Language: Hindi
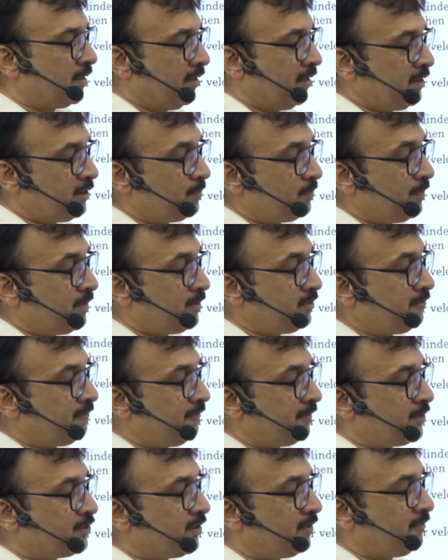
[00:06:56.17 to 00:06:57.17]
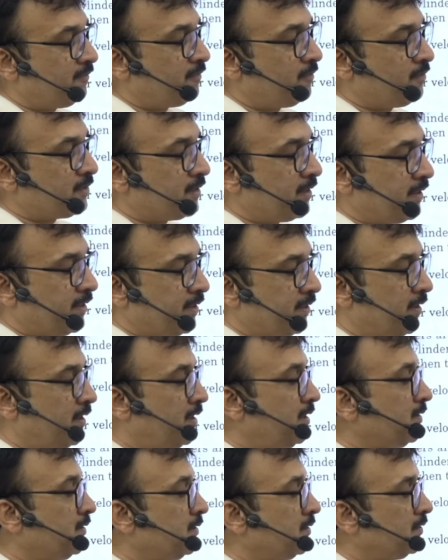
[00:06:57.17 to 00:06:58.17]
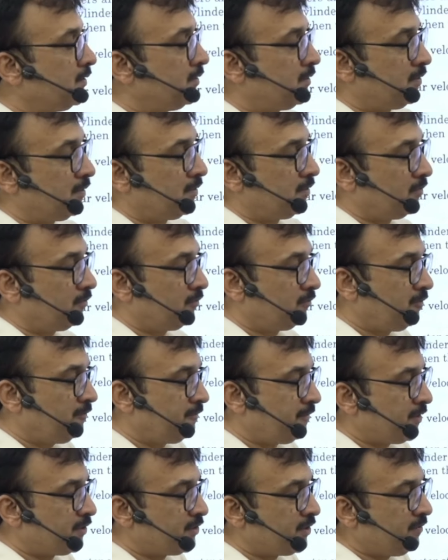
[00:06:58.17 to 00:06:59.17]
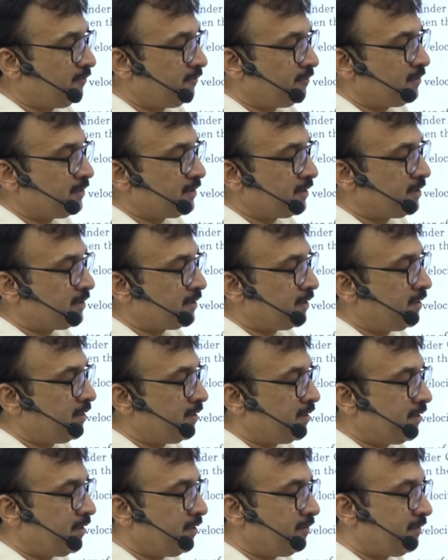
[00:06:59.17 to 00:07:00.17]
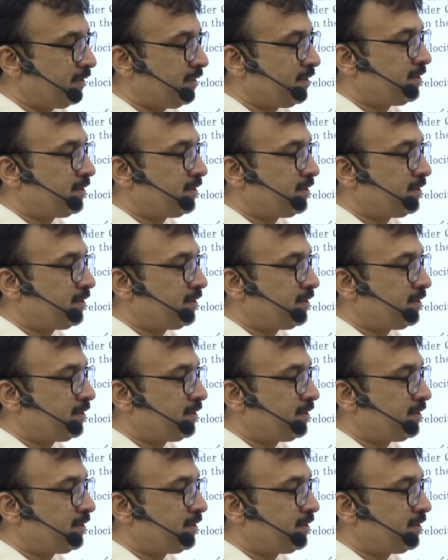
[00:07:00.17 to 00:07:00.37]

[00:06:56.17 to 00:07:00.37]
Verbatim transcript: इस पर जो फ्रिक्शन फोर्स लगेगा वो फ्रिक्शन फोर्स इस सिलेंडर की वजह